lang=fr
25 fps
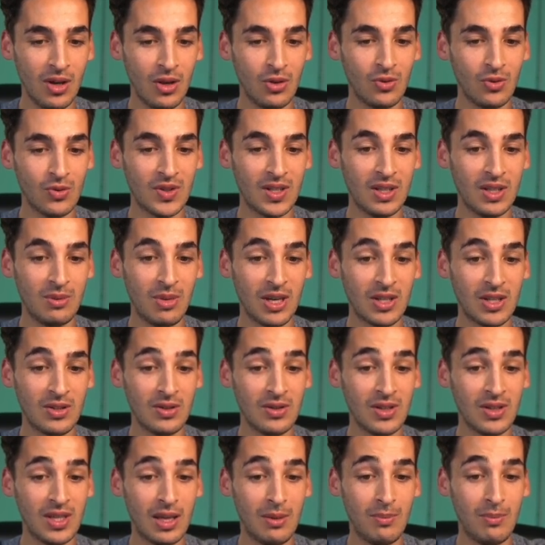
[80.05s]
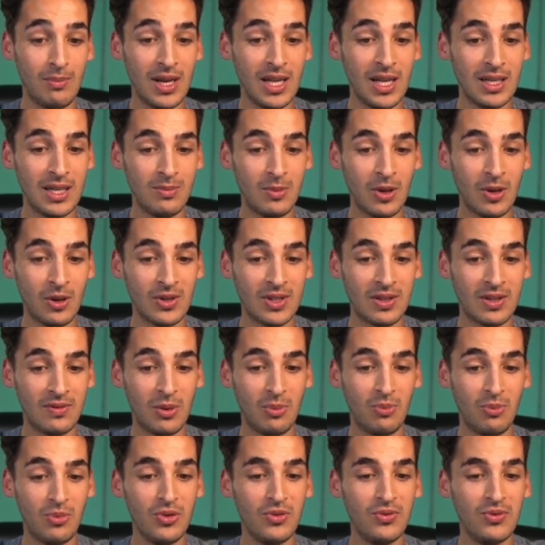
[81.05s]
donc c'est une personne qui a une belle expérience, ça fait
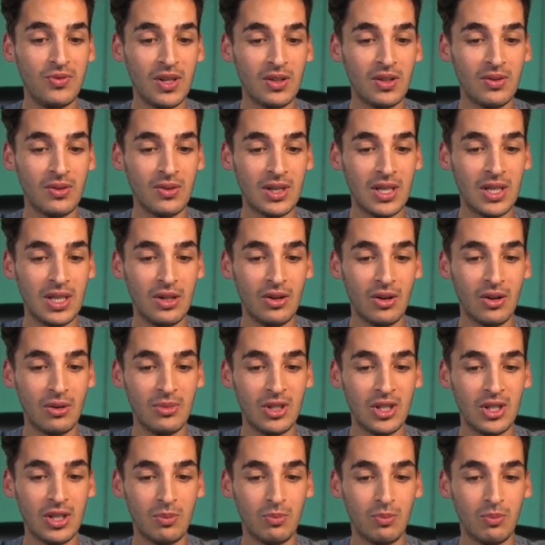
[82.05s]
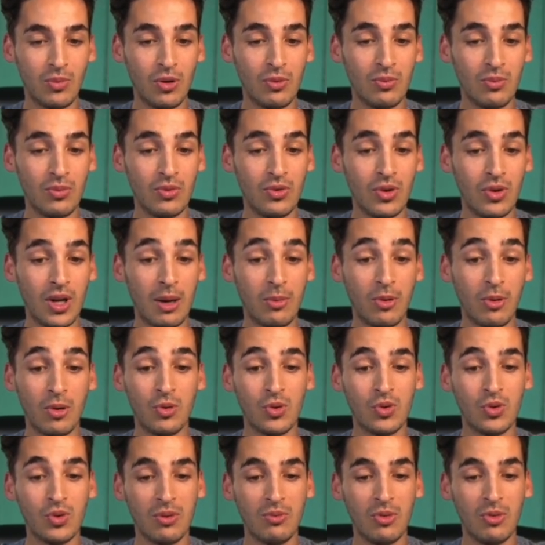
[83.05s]
plus de 20 ans qu'il est dans le métier de, de la
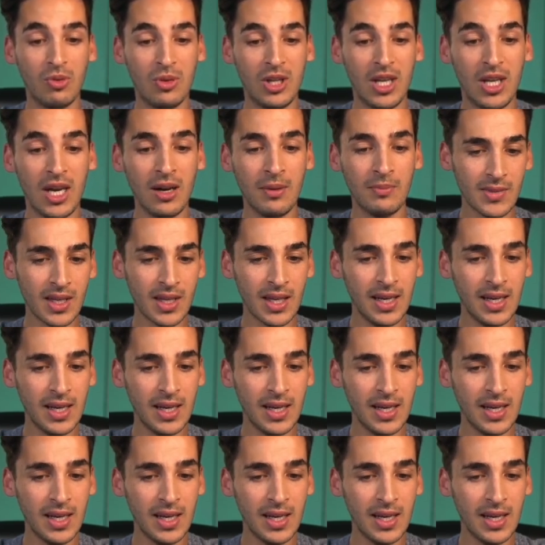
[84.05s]
promotion immobilière.